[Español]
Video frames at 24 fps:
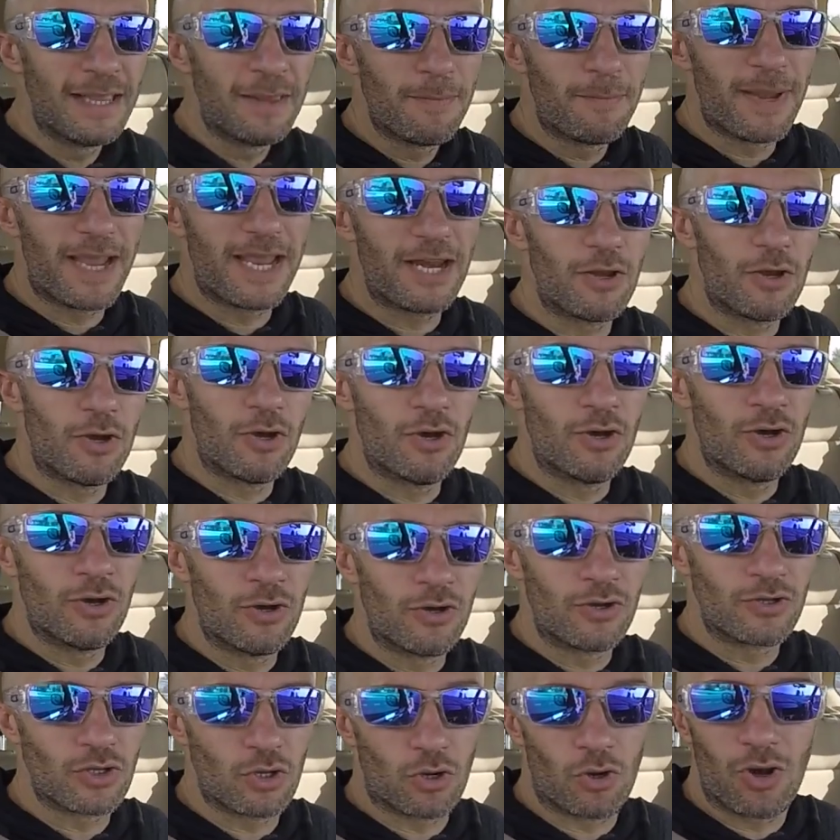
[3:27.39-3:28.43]

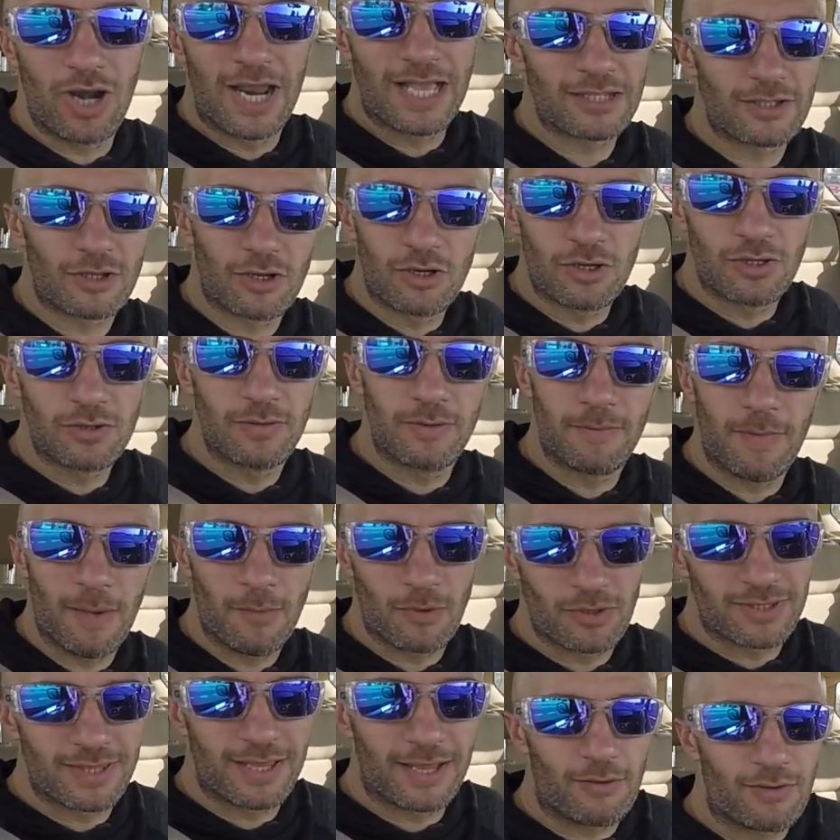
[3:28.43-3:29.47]
Pero yo con la Scott,
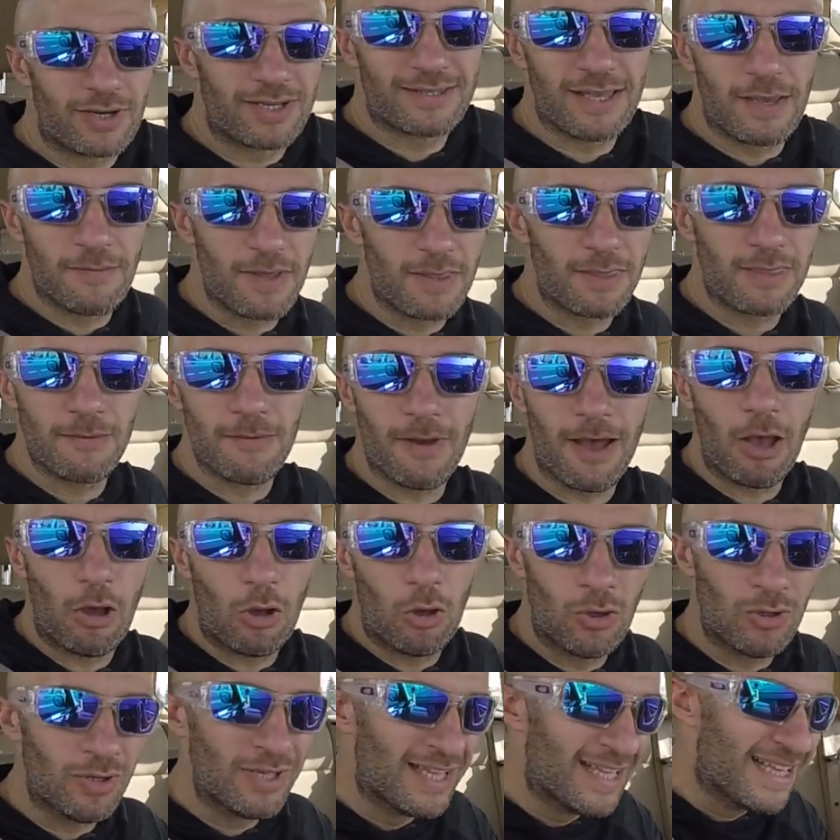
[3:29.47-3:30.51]
vamos, está con esta bici bajó